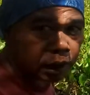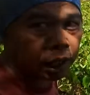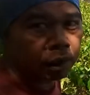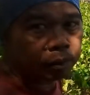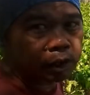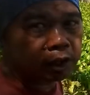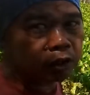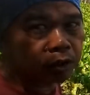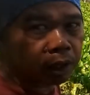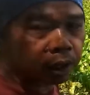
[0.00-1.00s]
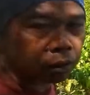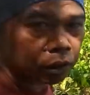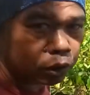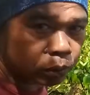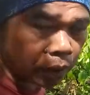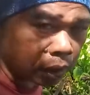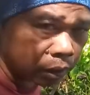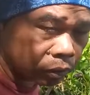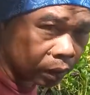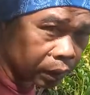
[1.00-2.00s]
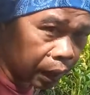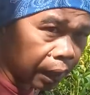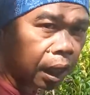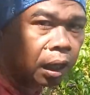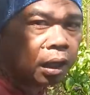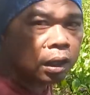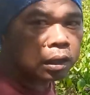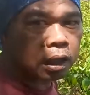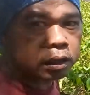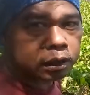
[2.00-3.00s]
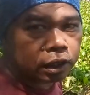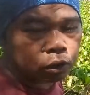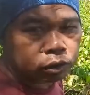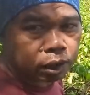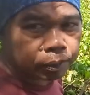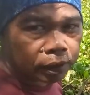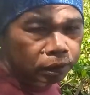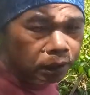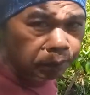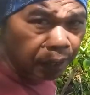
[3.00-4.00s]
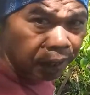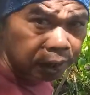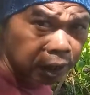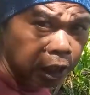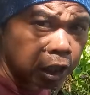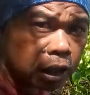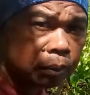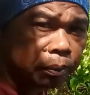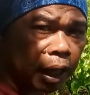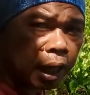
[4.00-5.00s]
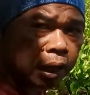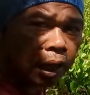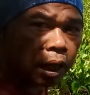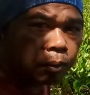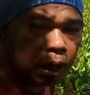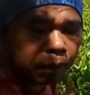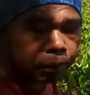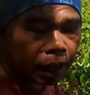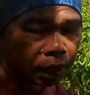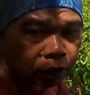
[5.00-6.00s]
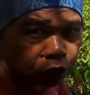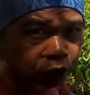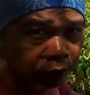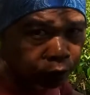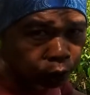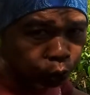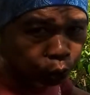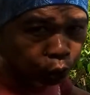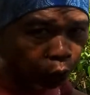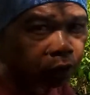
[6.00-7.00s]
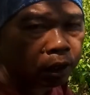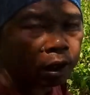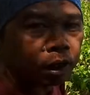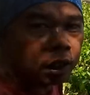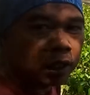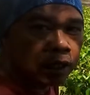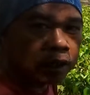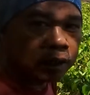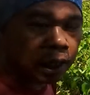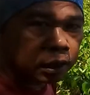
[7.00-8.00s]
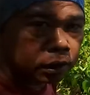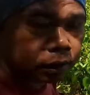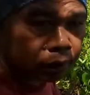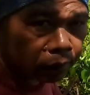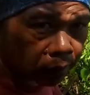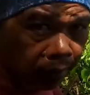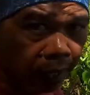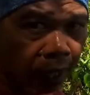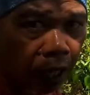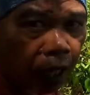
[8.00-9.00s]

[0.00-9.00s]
dalam lindungan Allah Subhanahu wa taala dan saya ucapkan terima kasih kepada Bapak Insan Tutor yang telah